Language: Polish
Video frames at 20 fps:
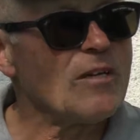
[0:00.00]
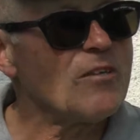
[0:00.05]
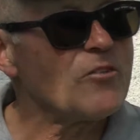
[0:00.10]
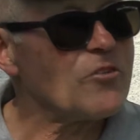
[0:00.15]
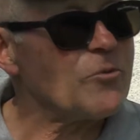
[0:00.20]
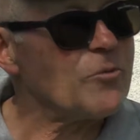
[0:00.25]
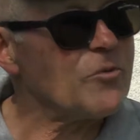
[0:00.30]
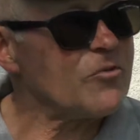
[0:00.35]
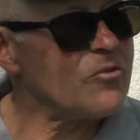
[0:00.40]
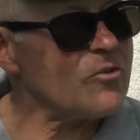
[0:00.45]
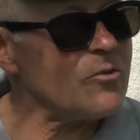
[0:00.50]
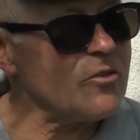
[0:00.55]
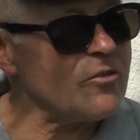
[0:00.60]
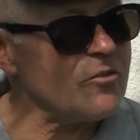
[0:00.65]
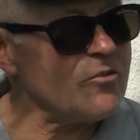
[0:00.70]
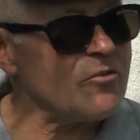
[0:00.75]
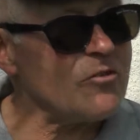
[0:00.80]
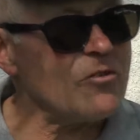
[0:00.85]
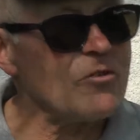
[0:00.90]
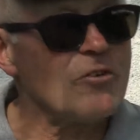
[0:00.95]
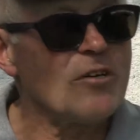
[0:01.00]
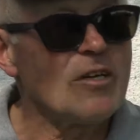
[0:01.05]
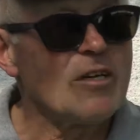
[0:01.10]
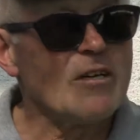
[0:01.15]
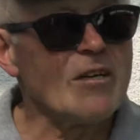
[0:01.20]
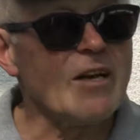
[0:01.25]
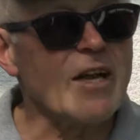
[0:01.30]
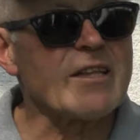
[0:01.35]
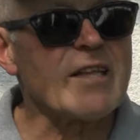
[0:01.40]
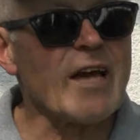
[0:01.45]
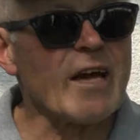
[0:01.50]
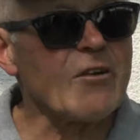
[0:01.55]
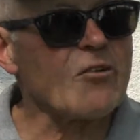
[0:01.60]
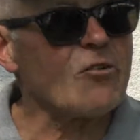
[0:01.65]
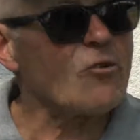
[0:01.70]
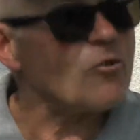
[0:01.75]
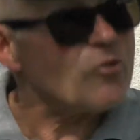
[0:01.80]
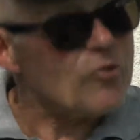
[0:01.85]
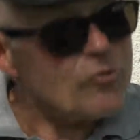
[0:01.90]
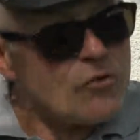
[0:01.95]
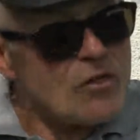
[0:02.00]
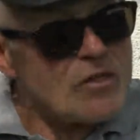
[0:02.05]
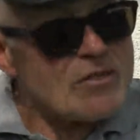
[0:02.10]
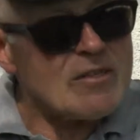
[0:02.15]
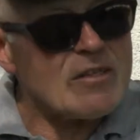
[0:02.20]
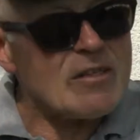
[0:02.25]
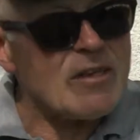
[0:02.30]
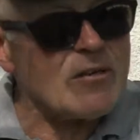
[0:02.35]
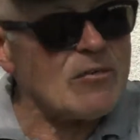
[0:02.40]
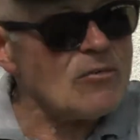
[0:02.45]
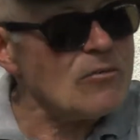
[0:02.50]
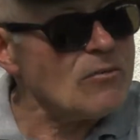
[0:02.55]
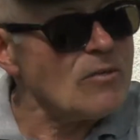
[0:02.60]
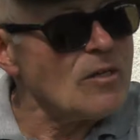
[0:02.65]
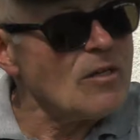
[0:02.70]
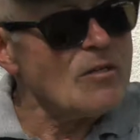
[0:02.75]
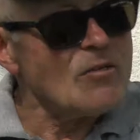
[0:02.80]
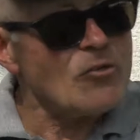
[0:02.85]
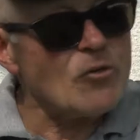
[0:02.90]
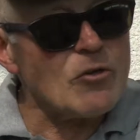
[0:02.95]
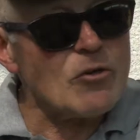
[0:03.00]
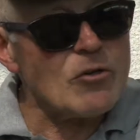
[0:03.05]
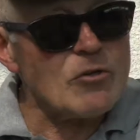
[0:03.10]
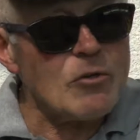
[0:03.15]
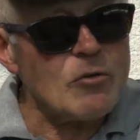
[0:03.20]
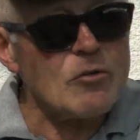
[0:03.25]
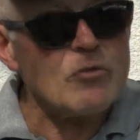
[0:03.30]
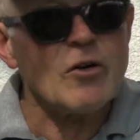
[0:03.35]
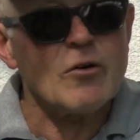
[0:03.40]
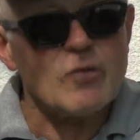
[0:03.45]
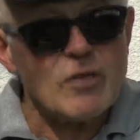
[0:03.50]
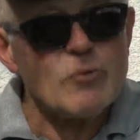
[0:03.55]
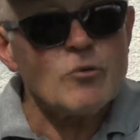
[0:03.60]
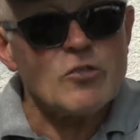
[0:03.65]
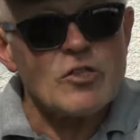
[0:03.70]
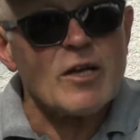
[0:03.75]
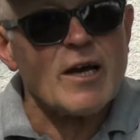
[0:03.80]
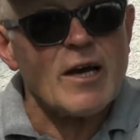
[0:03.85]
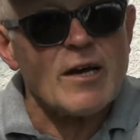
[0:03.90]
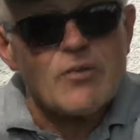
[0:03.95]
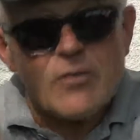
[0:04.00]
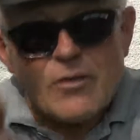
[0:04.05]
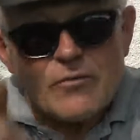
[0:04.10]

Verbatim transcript: czy, czy, czy latarko świecę taką, to one uciekają.